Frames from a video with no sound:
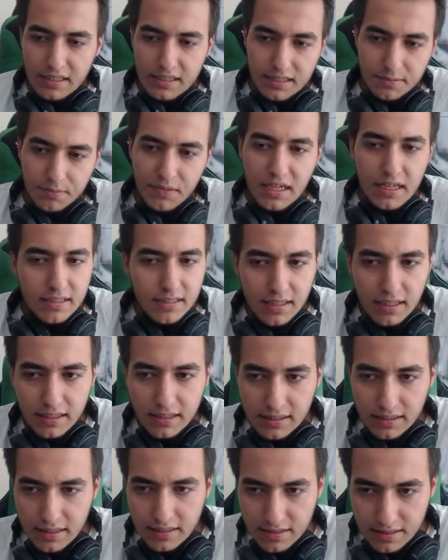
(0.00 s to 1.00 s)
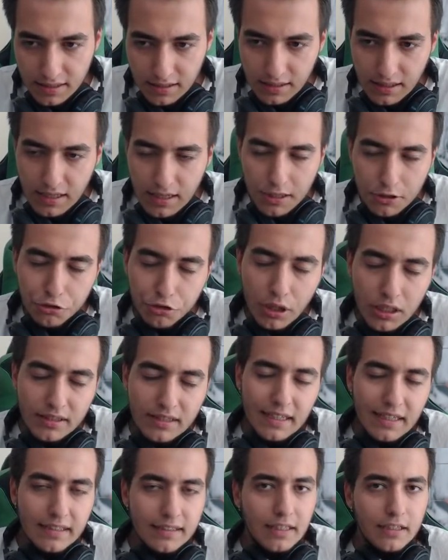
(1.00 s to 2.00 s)
Şimdi eş arkadaşlar şu
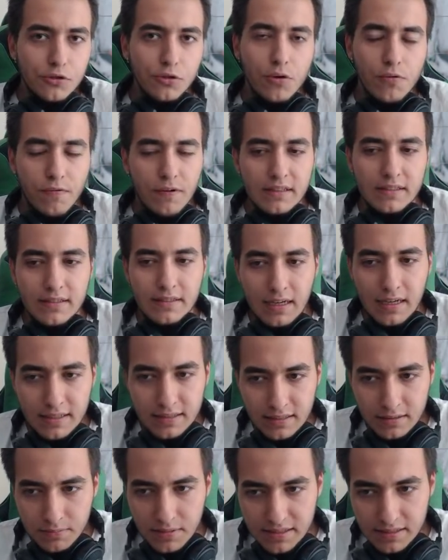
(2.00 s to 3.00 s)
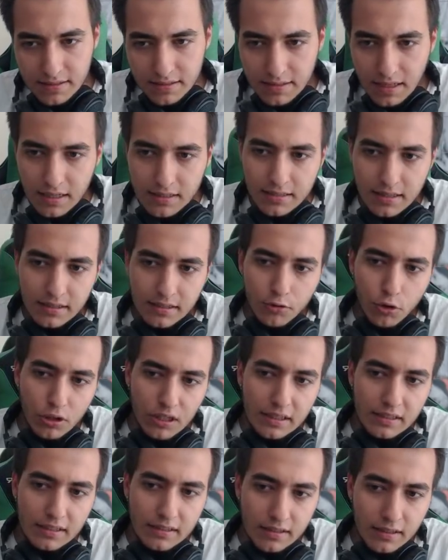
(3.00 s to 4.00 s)
an ne kadar çok fazla tercih edilmese sadece hani
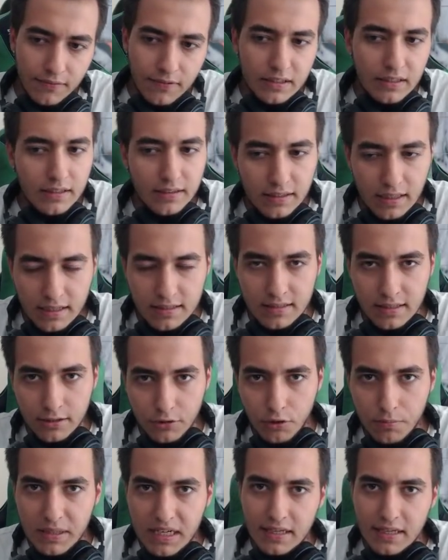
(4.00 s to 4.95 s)
Kore Ligi'nde falan tercih ediliyor.